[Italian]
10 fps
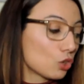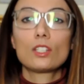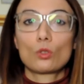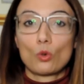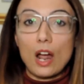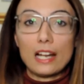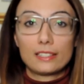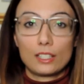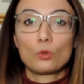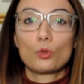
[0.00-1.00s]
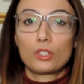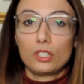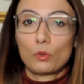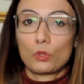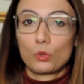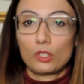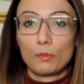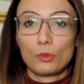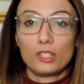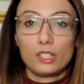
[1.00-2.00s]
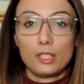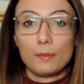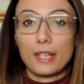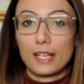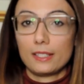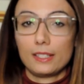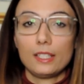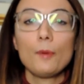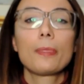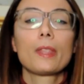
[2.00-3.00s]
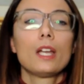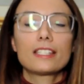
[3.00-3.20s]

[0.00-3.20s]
Esistono altri gusti di questo tipo di merendina,